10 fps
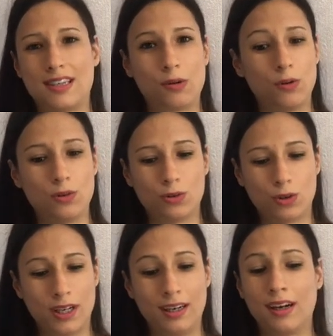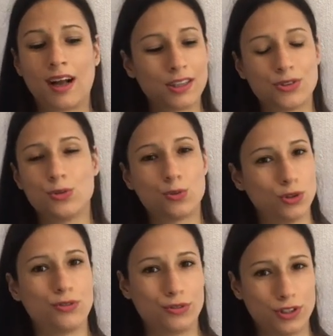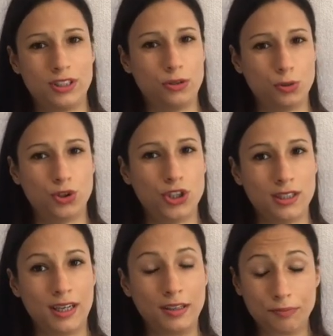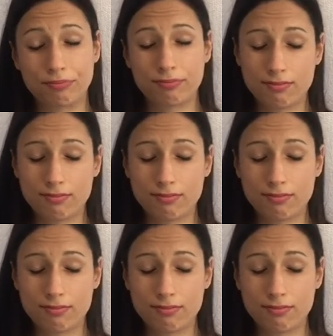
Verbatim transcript: conto che nel caso in cui non fossi riuscita